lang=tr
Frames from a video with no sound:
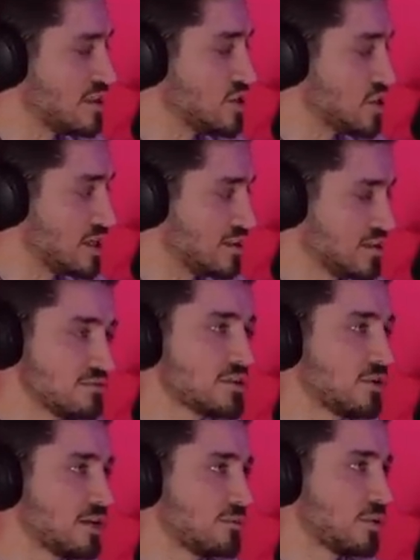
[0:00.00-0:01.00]
incelediğim
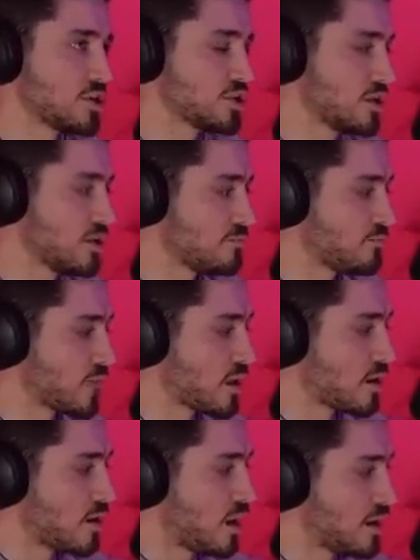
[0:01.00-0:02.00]
zaman ilk başta
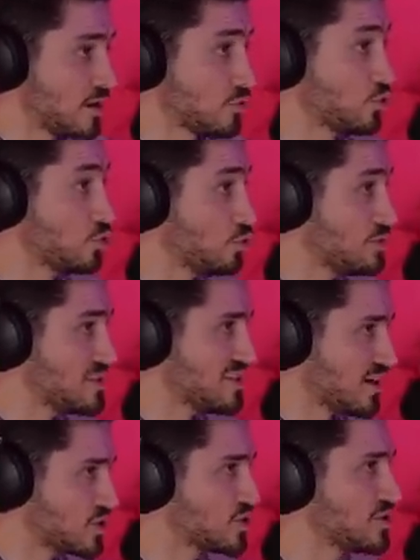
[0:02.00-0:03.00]
hayat okulunu
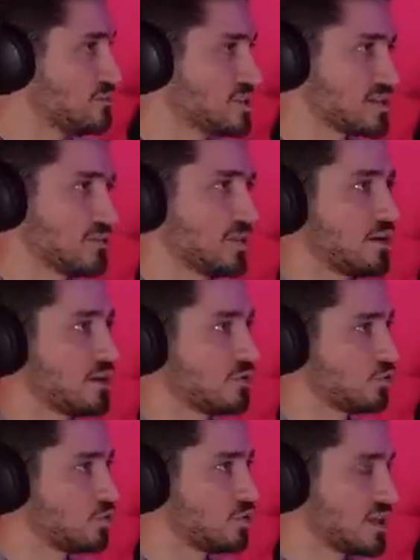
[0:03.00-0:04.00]
biz açtığımız zaman
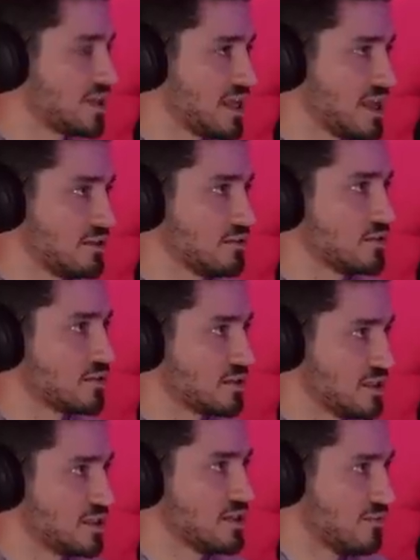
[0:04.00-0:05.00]
hayat okuluna gelen
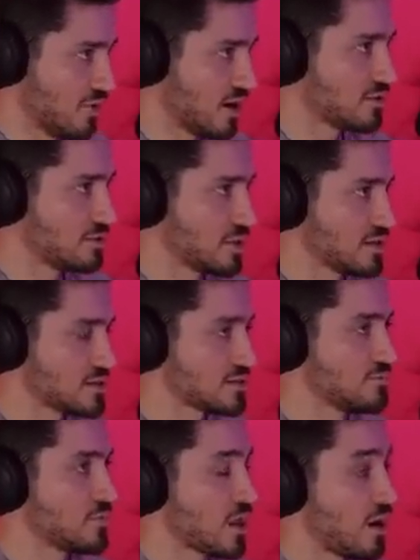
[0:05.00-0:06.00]
kitle vardı
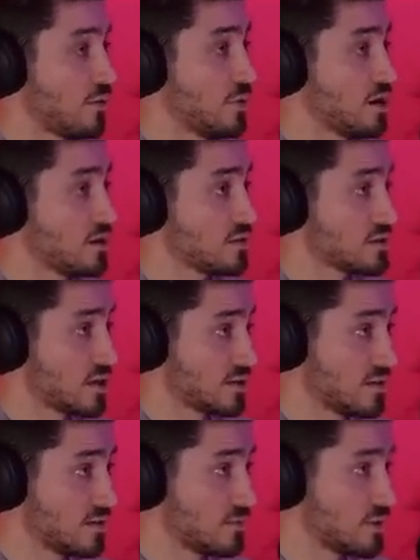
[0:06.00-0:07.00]
biraz ama
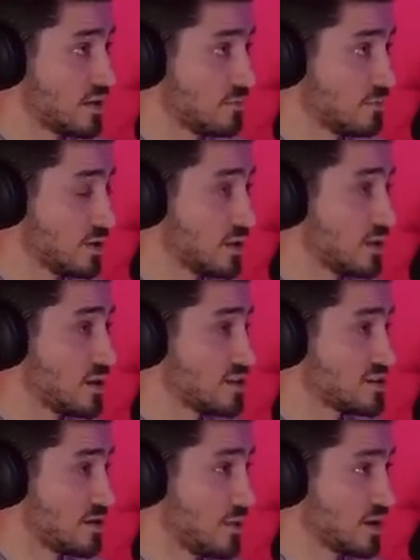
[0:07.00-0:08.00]
aradan da belli bir
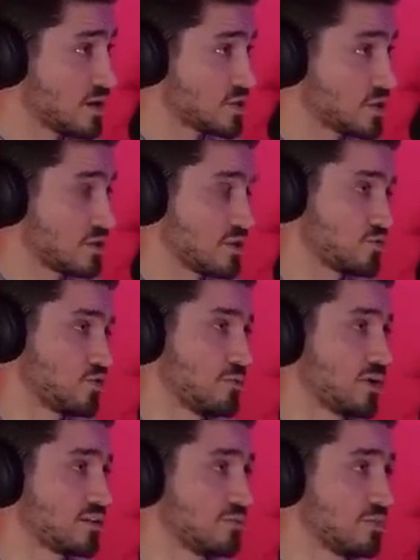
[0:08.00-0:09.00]
zaman geçtikten
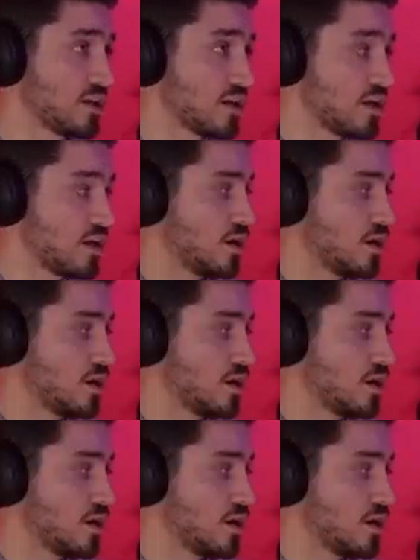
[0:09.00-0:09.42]
sonra baktım ki